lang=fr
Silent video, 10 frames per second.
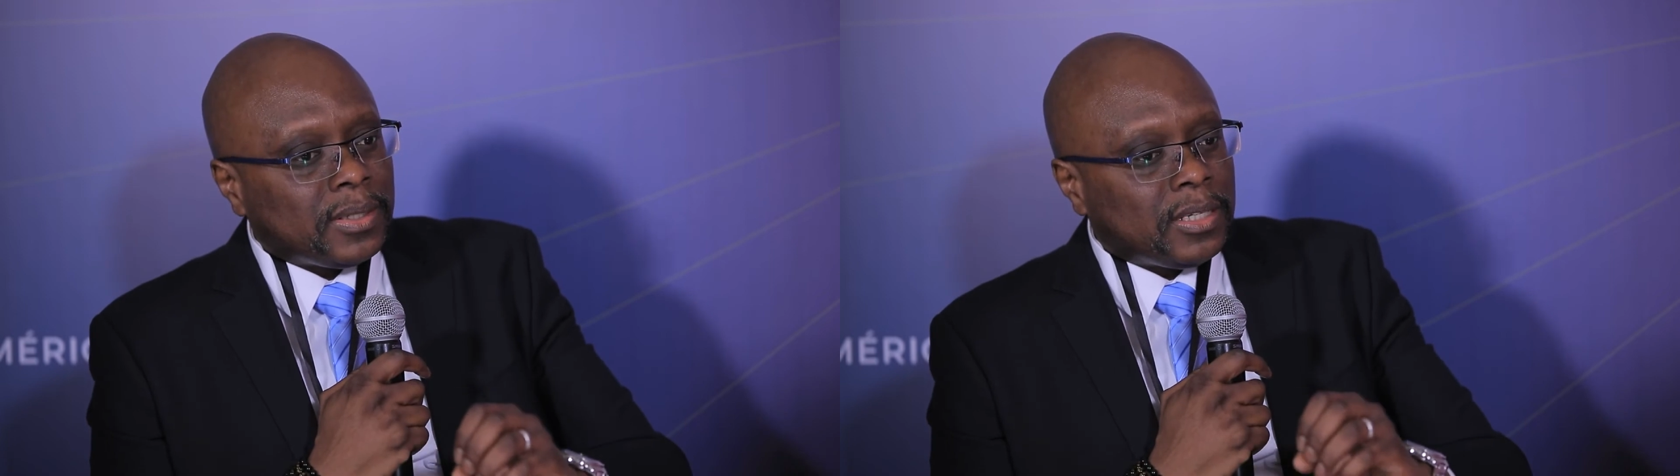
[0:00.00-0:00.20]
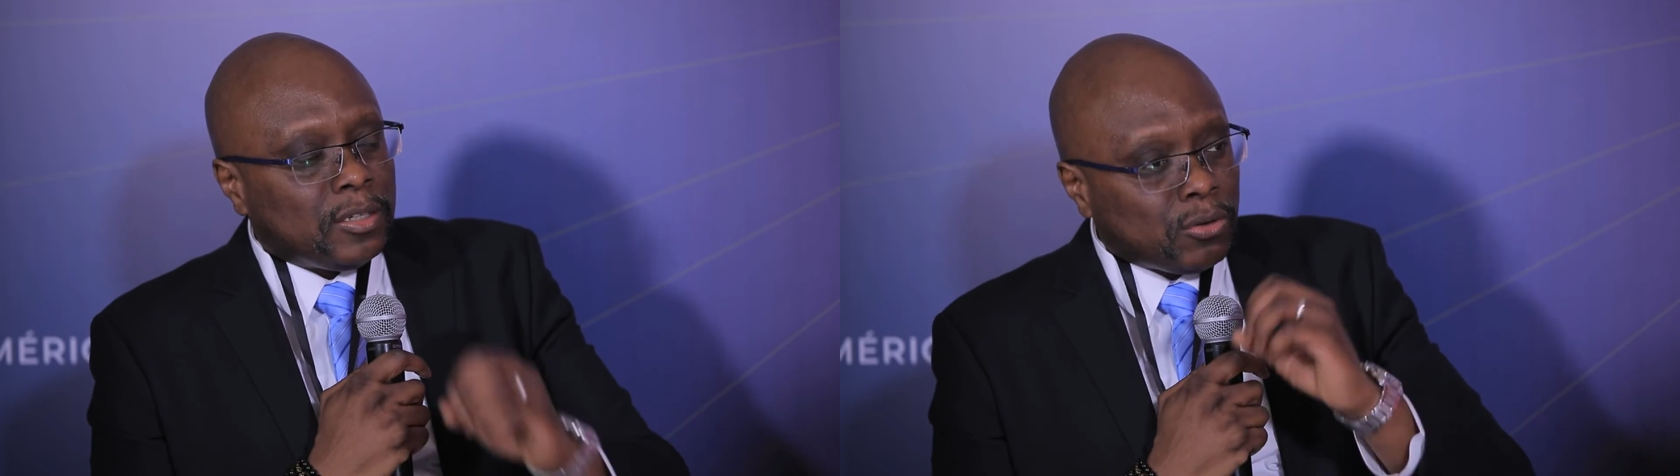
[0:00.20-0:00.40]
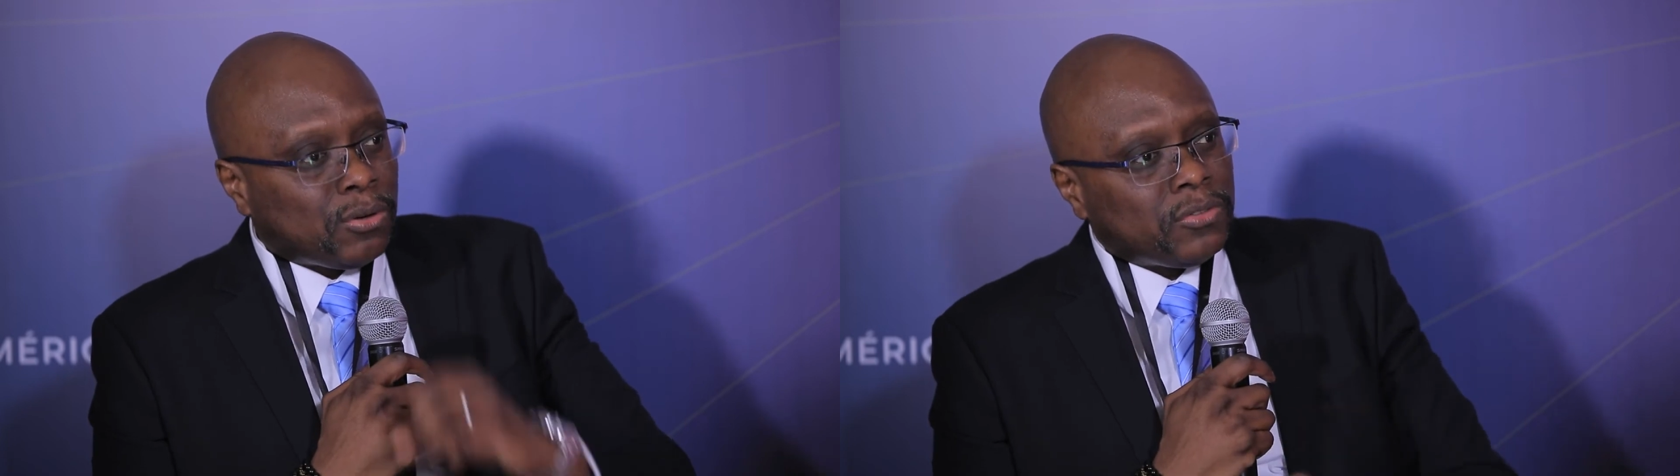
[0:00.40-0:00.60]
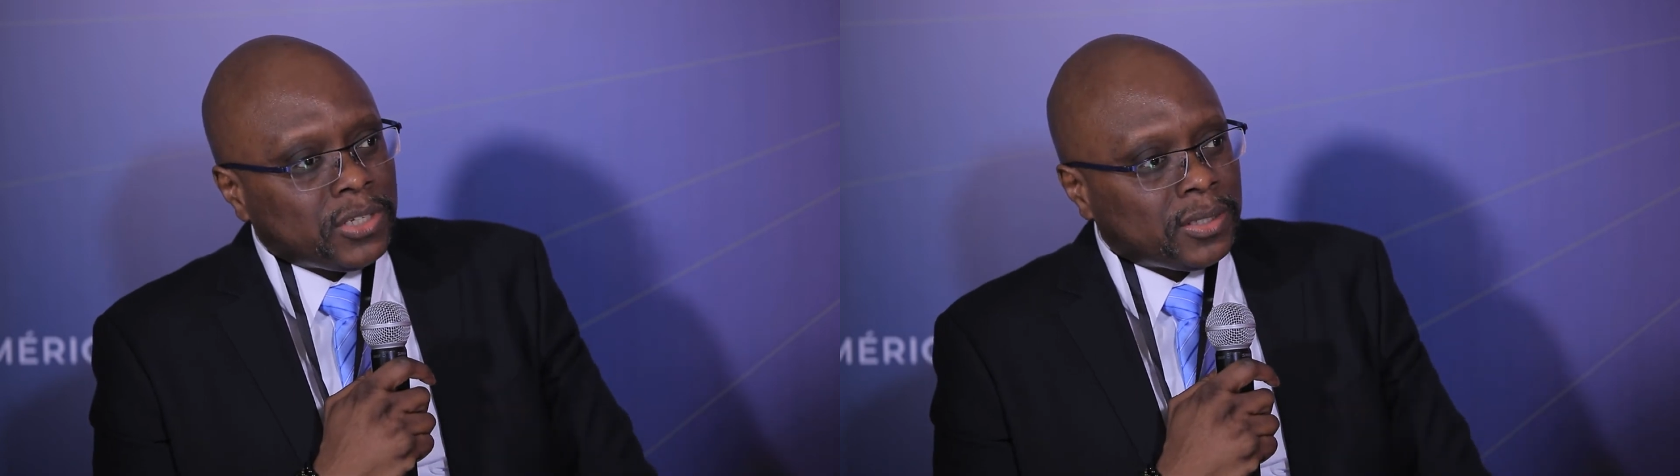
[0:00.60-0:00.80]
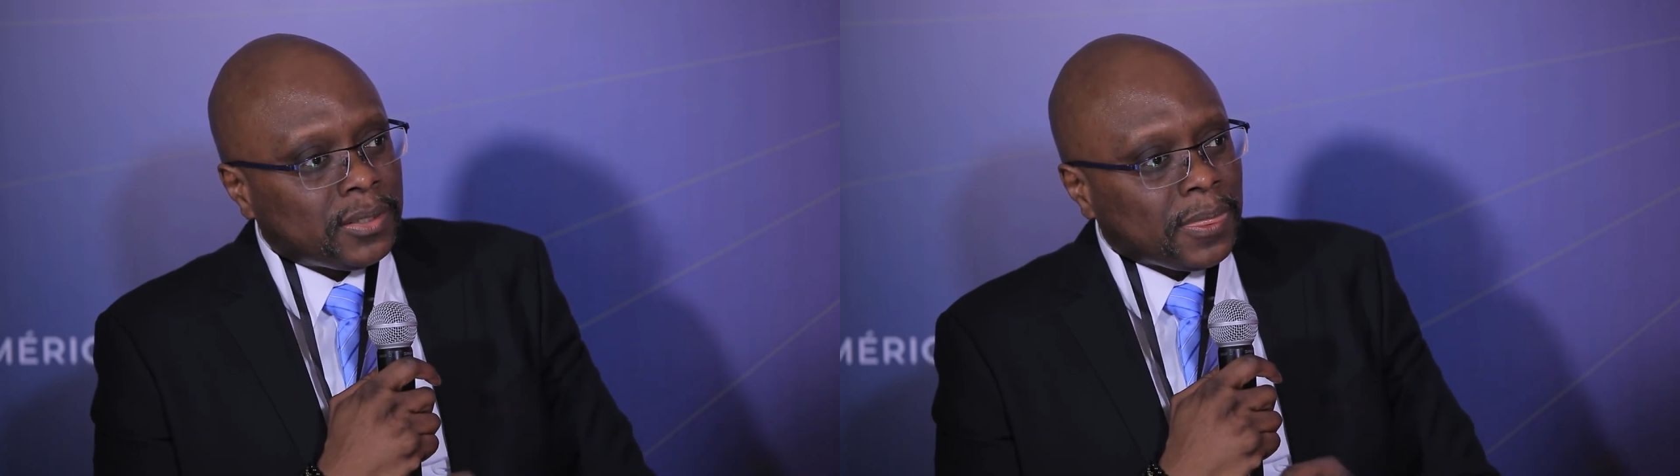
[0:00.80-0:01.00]
qui le
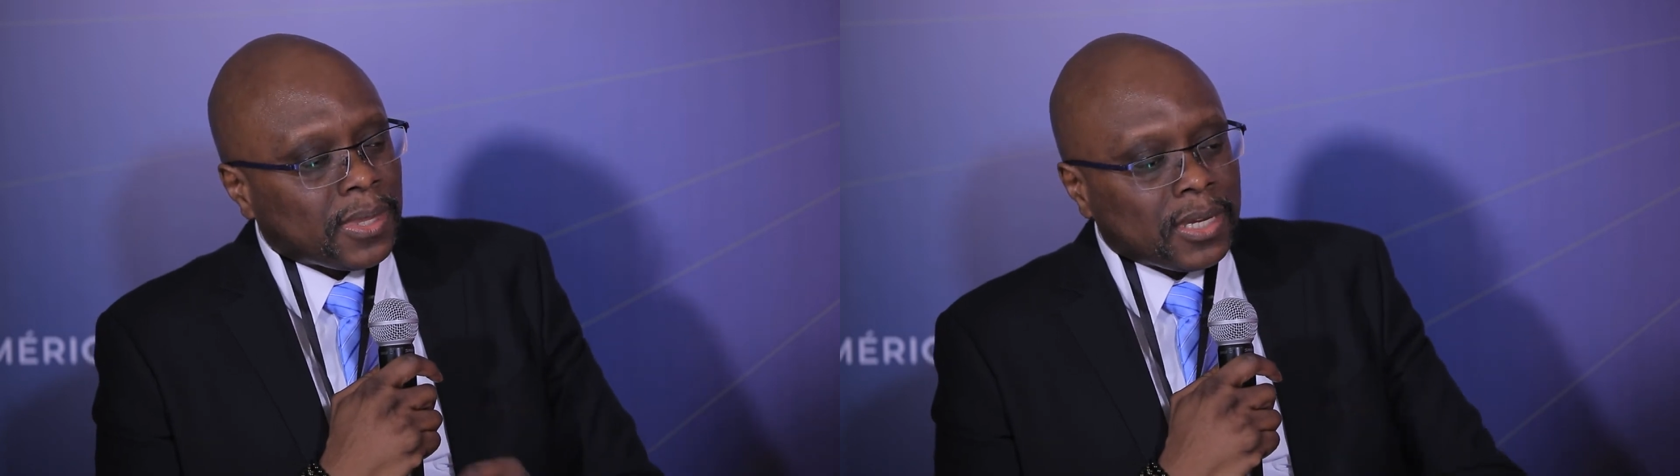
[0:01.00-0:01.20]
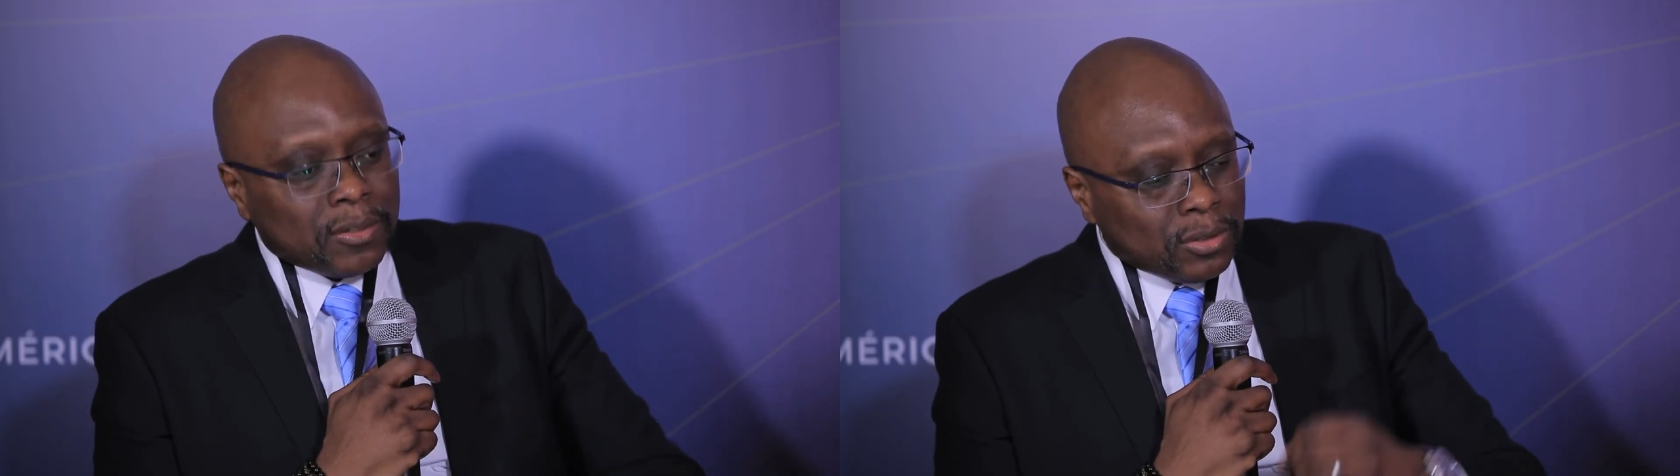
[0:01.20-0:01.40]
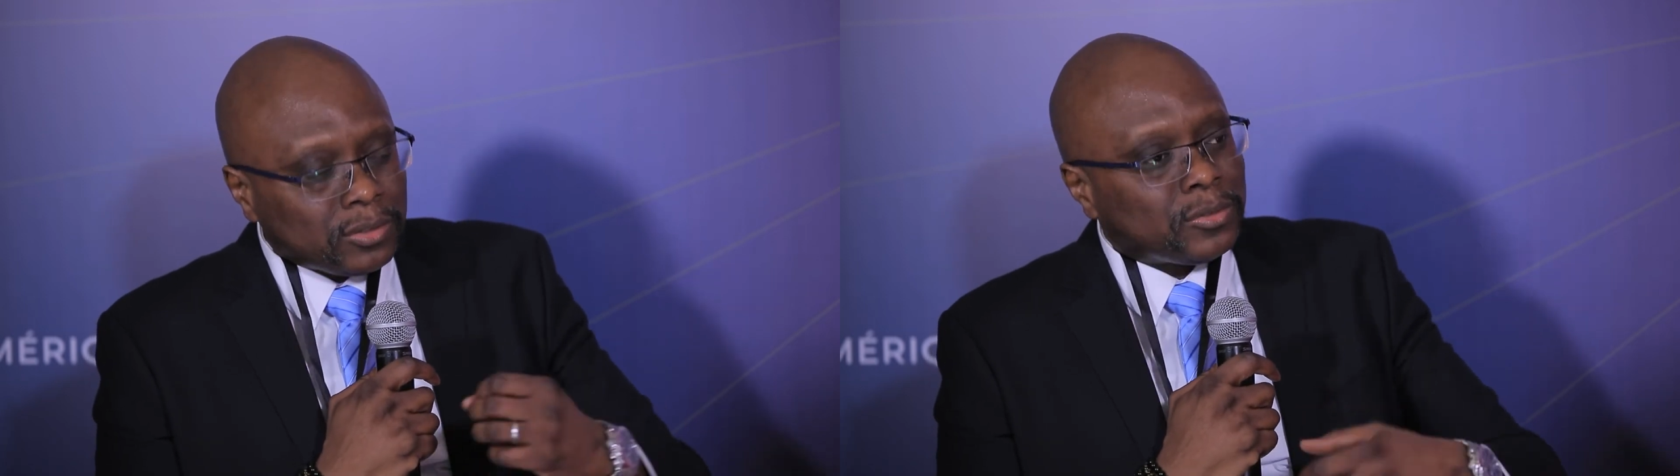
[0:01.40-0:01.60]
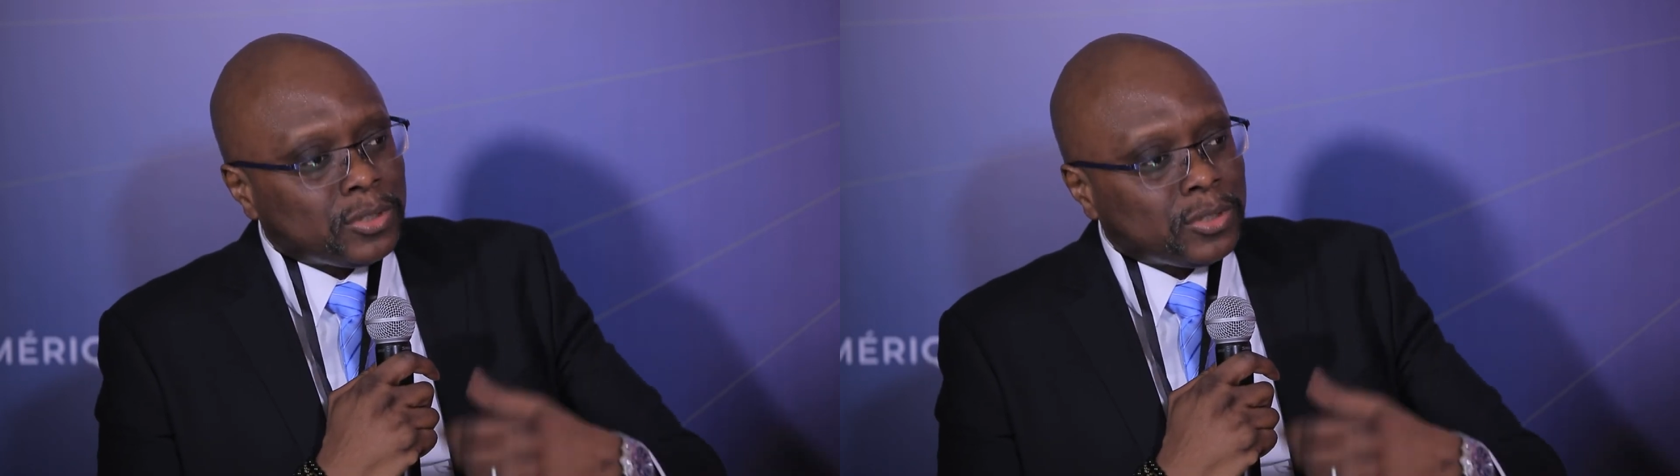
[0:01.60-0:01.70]
convient et donc